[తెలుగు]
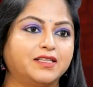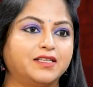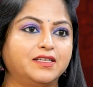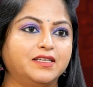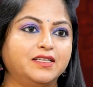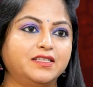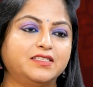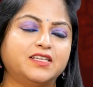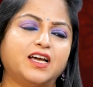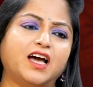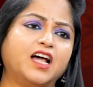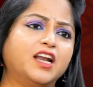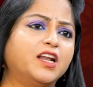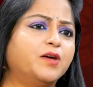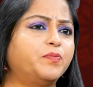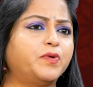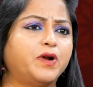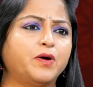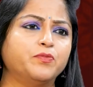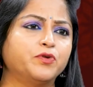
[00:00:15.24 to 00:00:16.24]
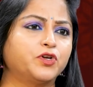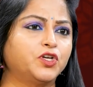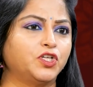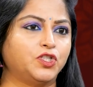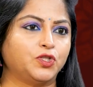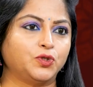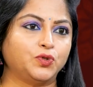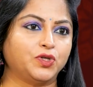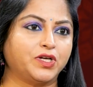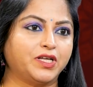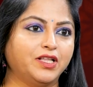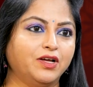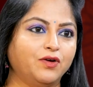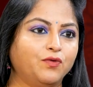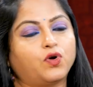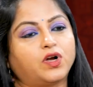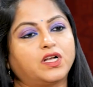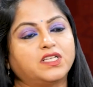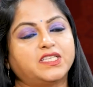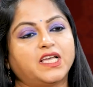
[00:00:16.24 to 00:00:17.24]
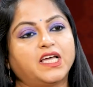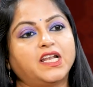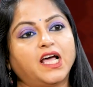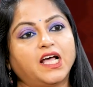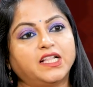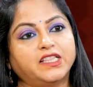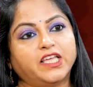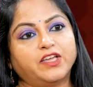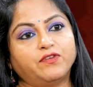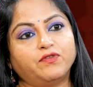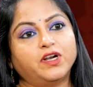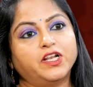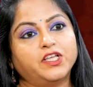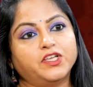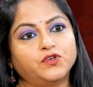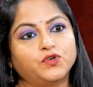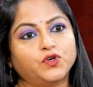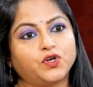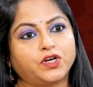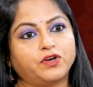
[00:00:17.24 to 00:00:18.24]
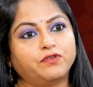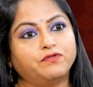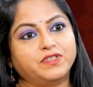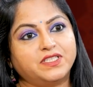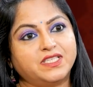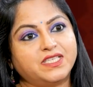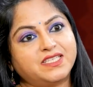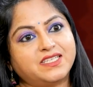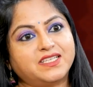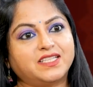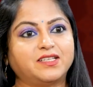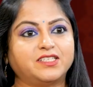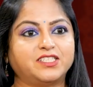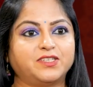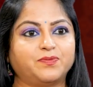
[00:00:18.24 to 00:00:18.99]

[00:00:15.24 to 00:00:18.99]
కదండి చాలా ప్రాముఖ్యత ఉంది కదా ఒక్కసారి ఆ దేవాలయం యొక్క విశిష్టత